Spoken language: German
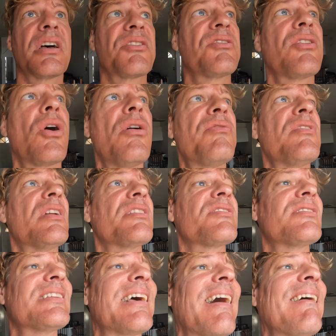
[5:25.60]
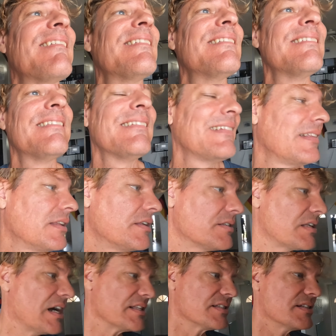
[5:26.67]
den ganzen Tag offen lassen.
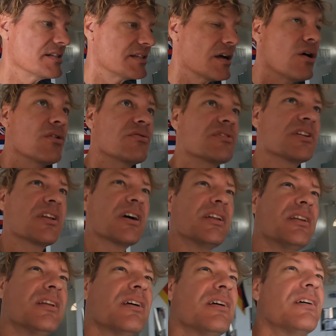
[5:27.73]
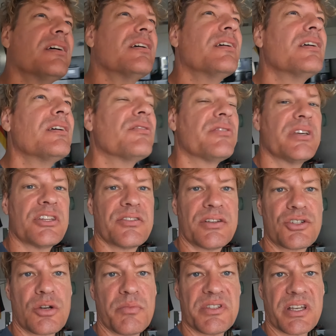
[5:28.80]
Es heizt nicht auf. Hier drin
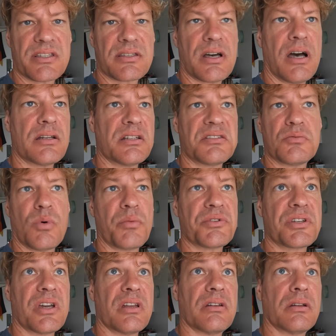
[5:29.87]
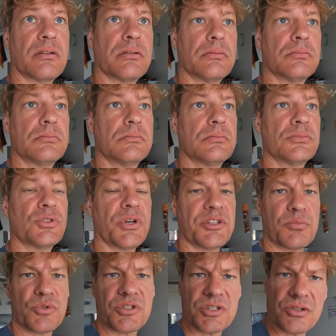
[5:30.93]
24,6 Grad, hat sich überhaupt nicht geändert. So,
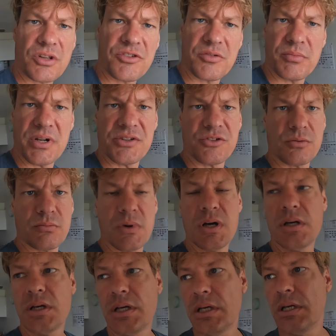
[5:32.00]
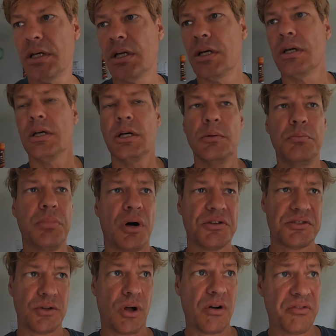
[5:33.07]
jetzt muss ich trotzdem mal zum
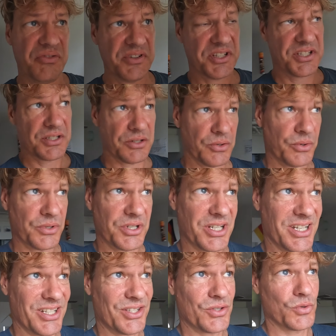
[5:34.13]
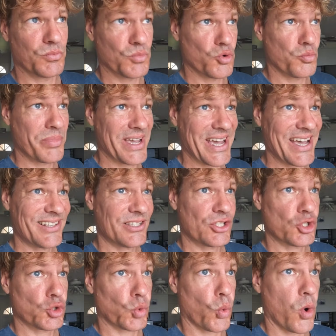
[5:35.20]
Post Office und zum
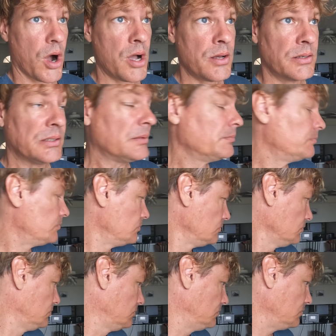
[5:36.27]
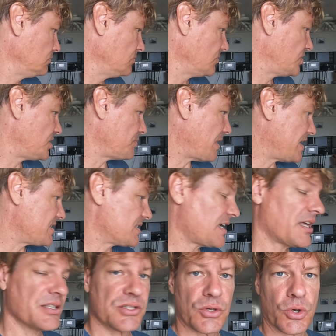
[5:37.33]
UPS Store die beiden
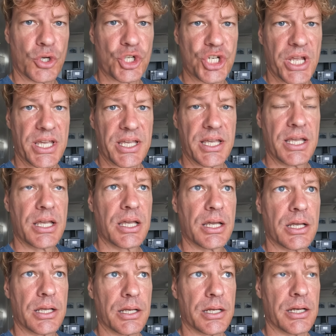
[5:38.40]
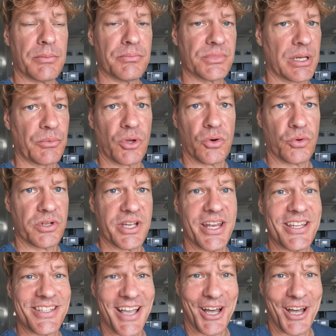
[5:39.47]
Sachen zurückschicken. Ähm, ich habe noch ohne eine